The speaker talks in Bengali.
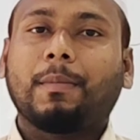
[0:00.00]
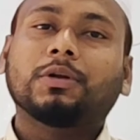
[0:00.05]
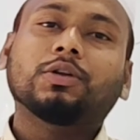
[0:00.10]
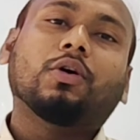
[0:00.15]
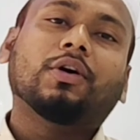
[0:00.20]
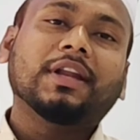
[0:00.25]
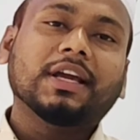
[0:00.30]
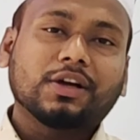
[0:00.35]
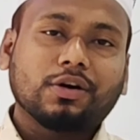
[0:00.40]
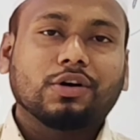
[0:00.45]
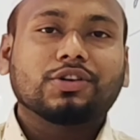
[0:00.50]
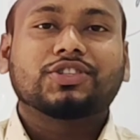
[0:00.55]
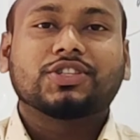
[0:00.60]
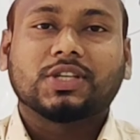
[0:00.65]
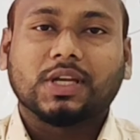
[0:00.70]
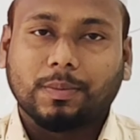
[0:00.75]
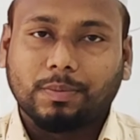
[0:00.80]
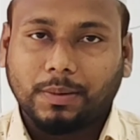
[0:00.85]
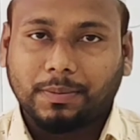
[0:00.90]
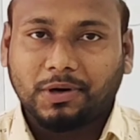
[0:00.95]
এমন অনেক
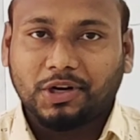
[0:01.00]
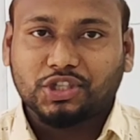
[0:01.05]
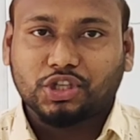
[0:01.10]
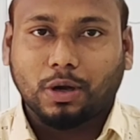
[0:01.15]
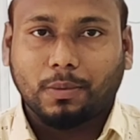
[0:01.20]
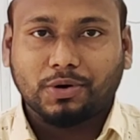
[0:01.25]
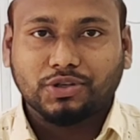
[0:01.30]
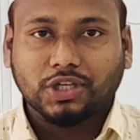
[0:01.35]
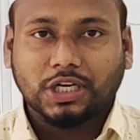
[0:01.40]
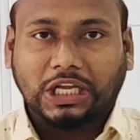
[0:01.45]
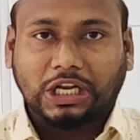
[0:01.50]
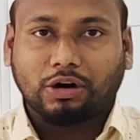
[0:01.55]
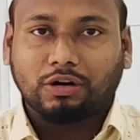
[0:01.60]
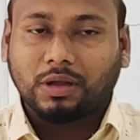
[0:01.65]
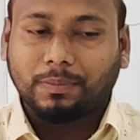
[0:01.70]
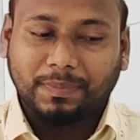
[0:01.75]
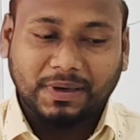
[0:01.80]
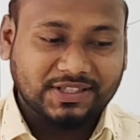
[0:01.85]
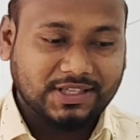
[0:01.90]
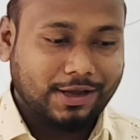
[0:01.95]
হচ্ছে বিভিন্ন সমস্যার
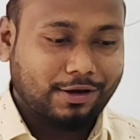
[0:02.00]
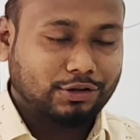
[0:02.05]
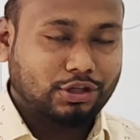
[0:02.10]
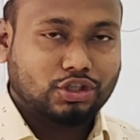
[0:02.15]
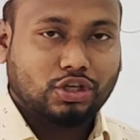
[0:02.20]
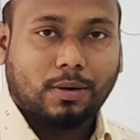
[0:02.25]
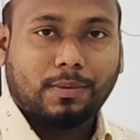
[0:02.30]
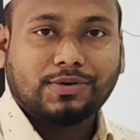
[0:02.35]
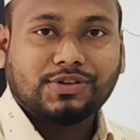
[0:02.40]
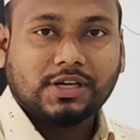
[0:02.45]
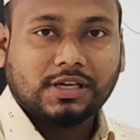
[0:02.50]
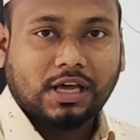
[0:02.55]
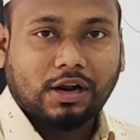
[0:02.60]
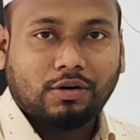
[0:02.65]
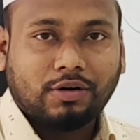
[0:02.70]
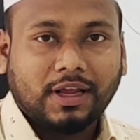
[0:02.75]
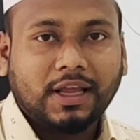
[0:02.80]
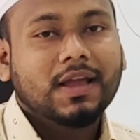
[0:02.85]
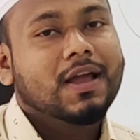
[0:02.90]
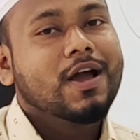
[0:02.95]
কারণে ভিসাগত সমস্যার
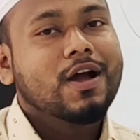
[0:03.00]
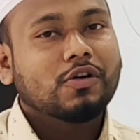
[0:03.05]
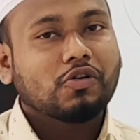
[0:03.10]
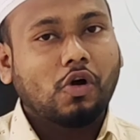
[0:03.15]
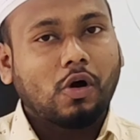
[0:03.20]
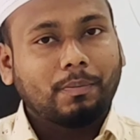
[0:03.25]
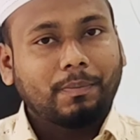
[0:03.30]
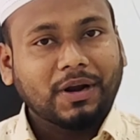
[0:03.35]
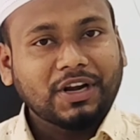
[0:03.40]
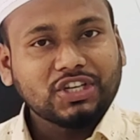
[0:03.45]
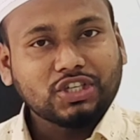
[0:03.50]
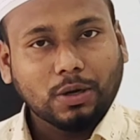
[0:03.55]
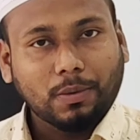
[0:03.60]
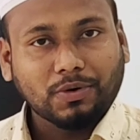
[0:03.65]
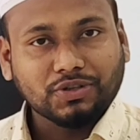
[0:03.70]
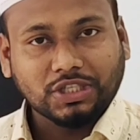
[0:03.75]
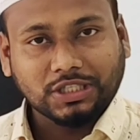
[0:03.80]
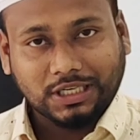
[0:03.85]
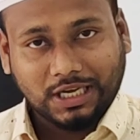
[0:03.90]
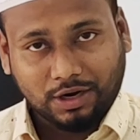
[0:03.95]
কারণে কোম্পানির
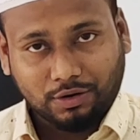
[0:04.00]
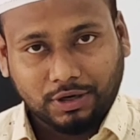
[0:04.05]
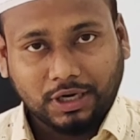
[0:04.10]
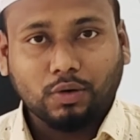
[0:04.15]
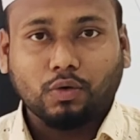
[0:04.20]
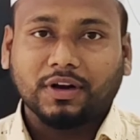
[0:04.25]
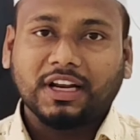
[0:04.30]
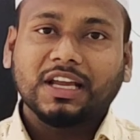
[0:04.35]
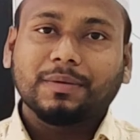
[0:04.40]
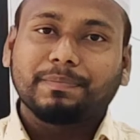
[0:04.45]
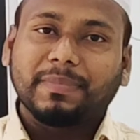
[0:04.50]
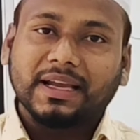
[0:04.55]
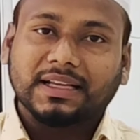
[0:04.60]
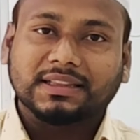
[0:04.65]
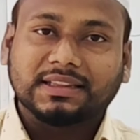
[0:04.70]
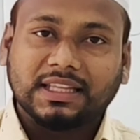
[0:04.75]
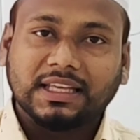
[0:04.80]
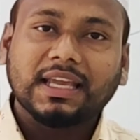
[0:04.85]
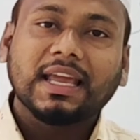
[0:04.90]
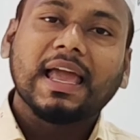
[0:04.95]
সমস্যার কারণে অনেক
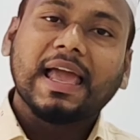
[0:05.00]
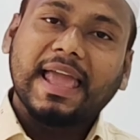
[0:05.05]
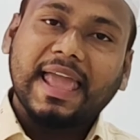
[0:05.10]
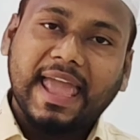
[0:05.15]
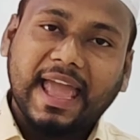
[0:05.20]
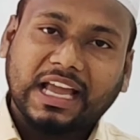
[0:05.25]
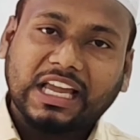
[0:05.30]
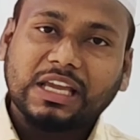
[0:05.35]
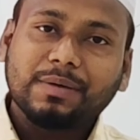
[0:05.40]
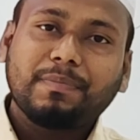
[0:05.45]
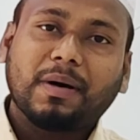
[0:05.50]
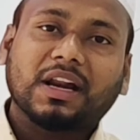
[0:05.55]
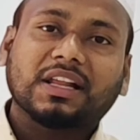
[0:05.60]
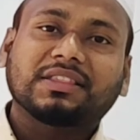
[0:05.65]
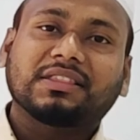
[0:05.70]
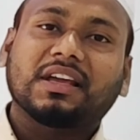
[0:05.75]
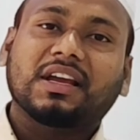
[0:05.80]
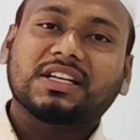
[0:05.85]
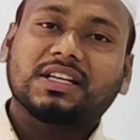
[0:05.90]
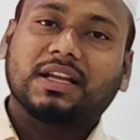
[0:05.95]
ব্যক্তি
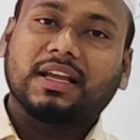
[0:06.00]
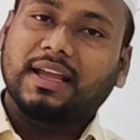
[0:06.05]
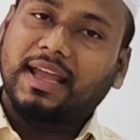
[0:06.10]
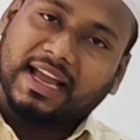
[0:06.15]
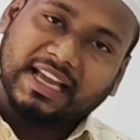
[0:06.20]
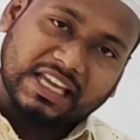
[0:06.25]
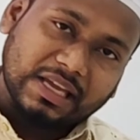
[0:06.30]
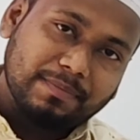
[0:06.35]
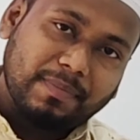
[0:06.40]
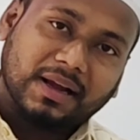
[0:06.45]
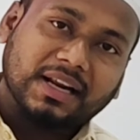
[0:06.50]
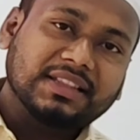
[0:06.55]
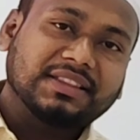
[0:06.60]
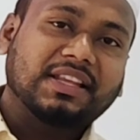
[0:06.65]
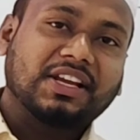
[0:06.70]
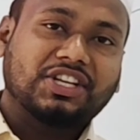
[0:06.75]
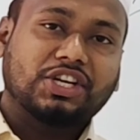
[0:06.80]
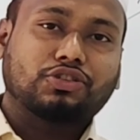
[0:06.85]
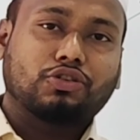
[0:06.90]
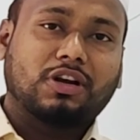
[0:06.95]
একেবারে একেবারে
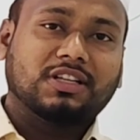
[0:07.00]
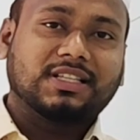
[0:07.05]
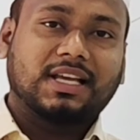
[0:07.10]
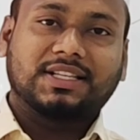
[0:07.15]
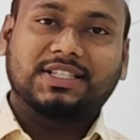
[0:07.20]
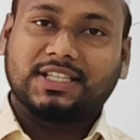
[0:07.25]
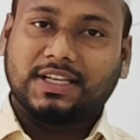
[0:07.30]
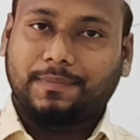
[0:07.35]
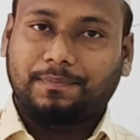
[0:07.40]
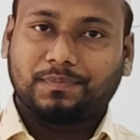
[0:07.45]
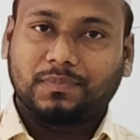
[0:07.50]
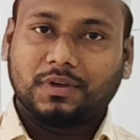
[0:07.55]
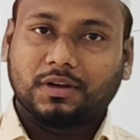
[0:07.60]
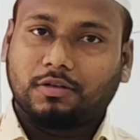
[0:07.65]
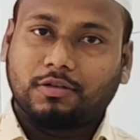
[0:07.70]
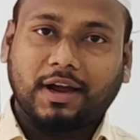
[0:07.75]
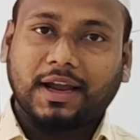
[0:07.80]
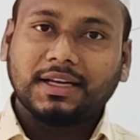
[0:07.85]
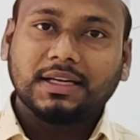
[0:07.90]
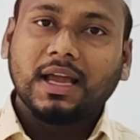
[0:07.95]
দেশে চলে যাচ্ছে
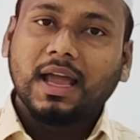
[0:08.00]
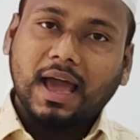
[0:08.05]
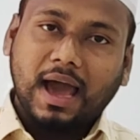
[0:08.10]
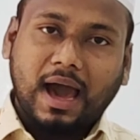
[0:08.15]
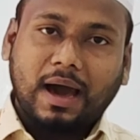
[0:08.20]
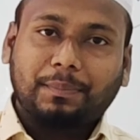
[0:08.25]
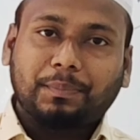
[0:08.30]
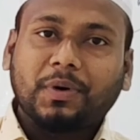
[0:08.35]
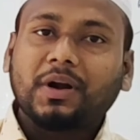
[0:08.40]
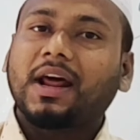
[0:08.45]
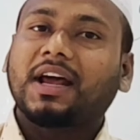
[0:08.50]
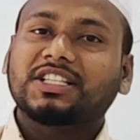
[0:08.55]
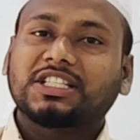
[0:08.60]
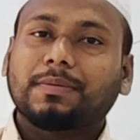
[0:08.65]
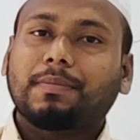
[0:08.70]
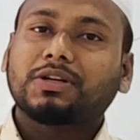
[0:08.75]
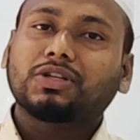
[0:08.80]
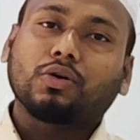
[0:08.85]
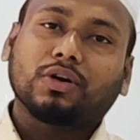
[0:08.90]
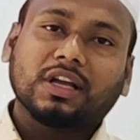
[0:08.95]
রাইট আপনার
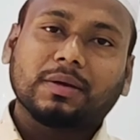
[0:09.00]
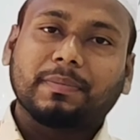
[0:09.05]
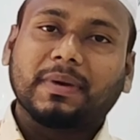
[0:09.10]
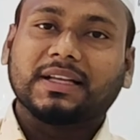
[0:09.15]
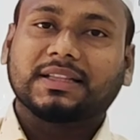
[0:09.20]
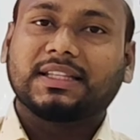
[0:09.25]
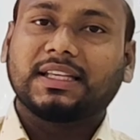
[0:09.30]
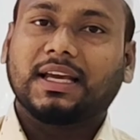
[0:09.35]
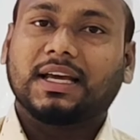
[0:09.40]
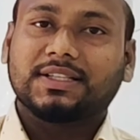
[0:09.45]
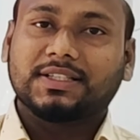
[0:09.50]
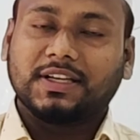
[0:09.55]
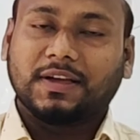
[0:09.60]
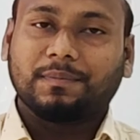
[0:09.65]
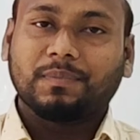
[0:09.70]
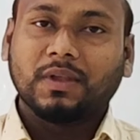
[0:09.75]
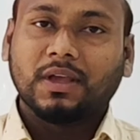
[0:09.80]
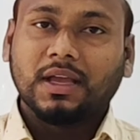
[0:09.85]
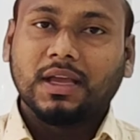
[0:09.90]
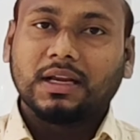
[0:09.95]
আশেপাশে অনেক ব্যক্তি আছে
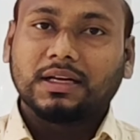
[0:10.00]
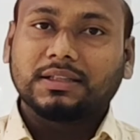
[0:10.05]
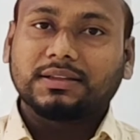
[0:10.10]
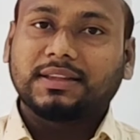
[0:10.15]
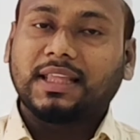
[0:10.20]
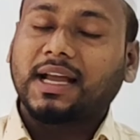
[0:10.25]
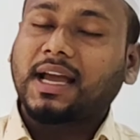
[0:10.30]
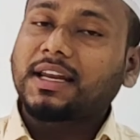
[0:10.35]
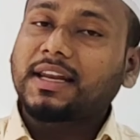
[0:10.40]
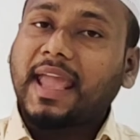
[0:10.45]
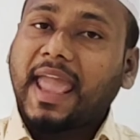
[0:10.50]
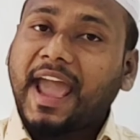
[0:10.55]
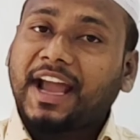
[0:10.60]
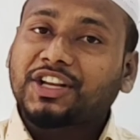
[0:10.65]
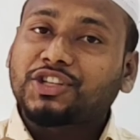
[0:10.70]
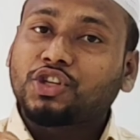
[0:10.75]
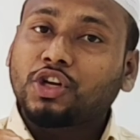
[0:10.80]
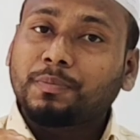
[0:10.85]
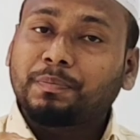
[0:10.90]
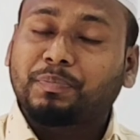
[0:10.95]
দেখেন
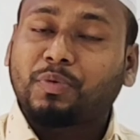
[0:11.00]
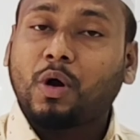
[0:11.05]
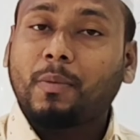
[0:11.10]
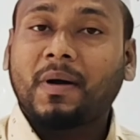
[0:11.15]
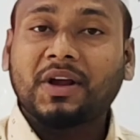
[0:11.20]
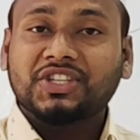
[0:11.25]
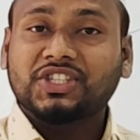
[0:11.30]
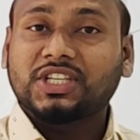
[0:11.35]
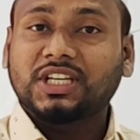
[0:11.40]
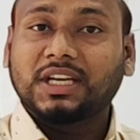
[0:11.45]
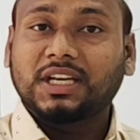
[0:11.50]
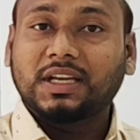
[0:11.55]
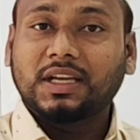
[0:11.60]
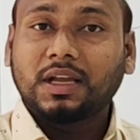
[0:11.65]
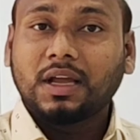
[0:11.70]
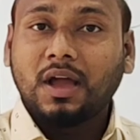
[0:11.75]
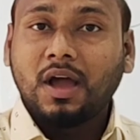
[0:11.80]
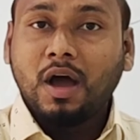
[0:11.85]
একজন প্রবাসী